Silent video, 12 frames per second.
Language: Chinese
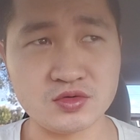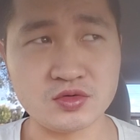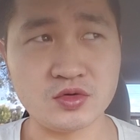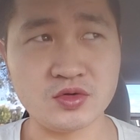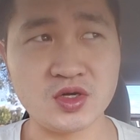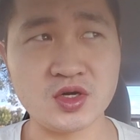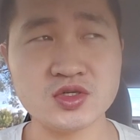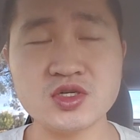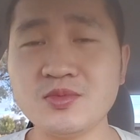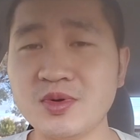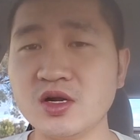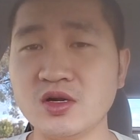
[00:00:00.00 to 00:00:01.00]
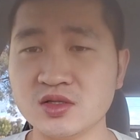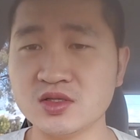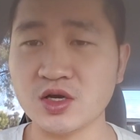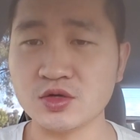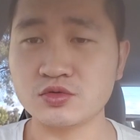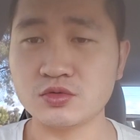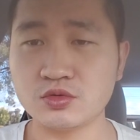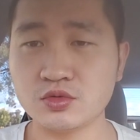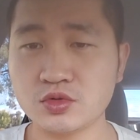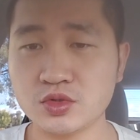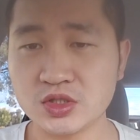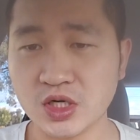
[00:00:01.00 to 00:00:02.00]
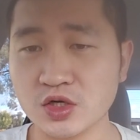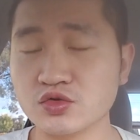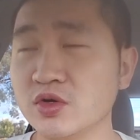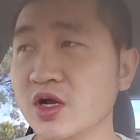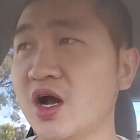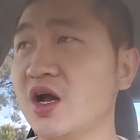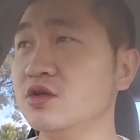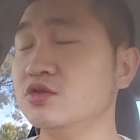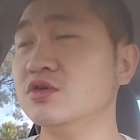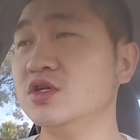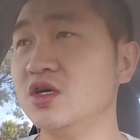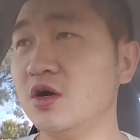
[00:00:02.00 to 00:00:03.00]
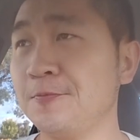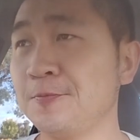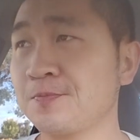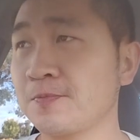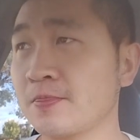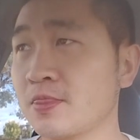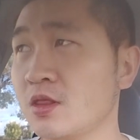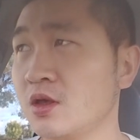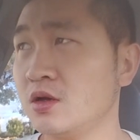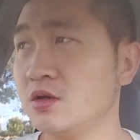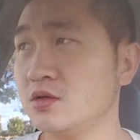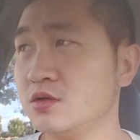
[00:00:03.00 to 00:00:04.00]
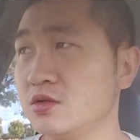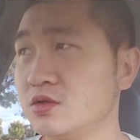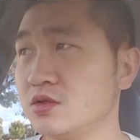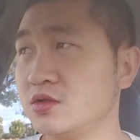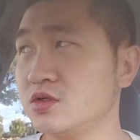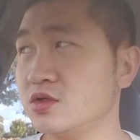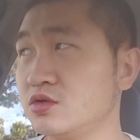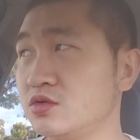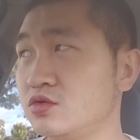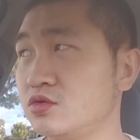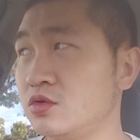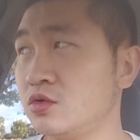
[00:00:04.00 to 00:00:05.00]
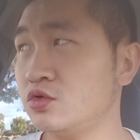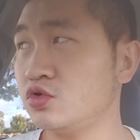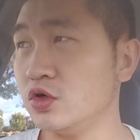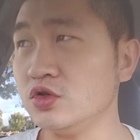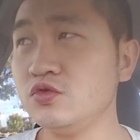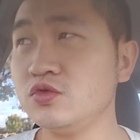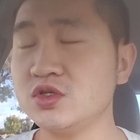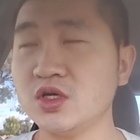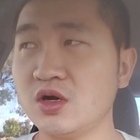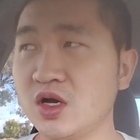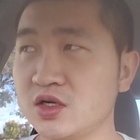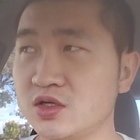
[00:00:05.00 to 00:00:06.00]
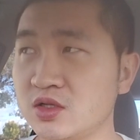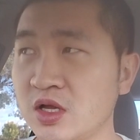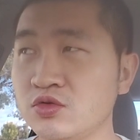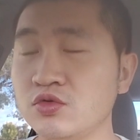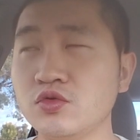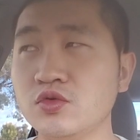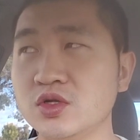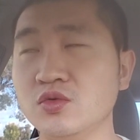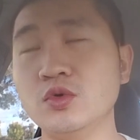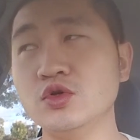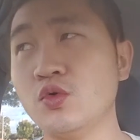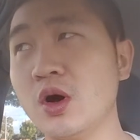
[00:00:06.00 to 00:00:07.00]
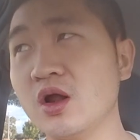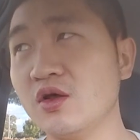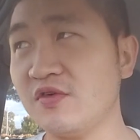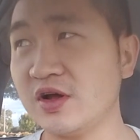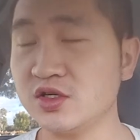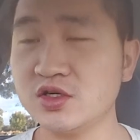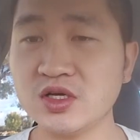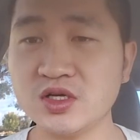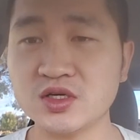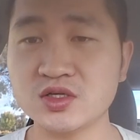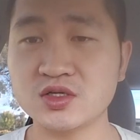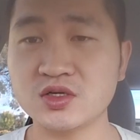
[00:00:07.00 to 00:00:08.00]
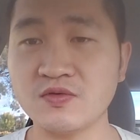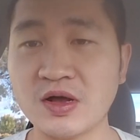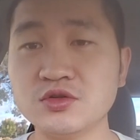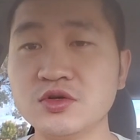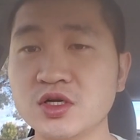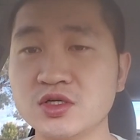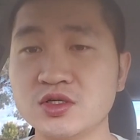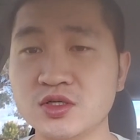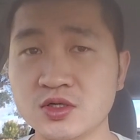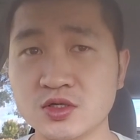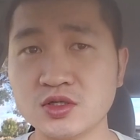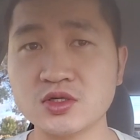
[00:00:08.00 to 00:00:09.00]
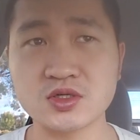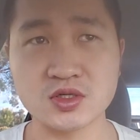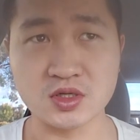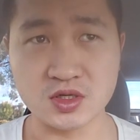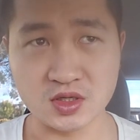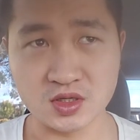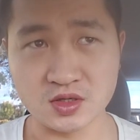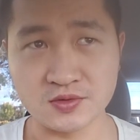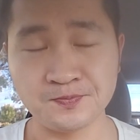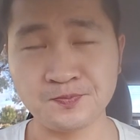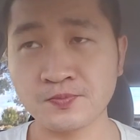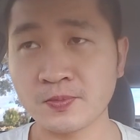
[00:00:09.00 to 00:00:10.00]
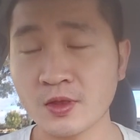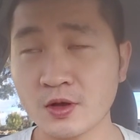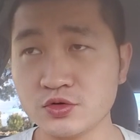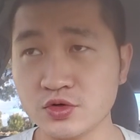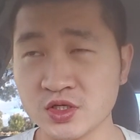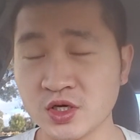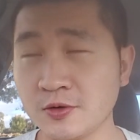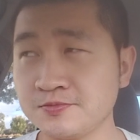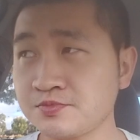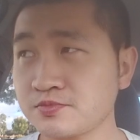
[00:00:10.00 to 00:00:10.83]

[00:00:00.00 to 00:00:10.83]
就有一个日本人在长春开的学校，是纯女校还是男女混我就忘了，反正那个是完全是日式的一个学校。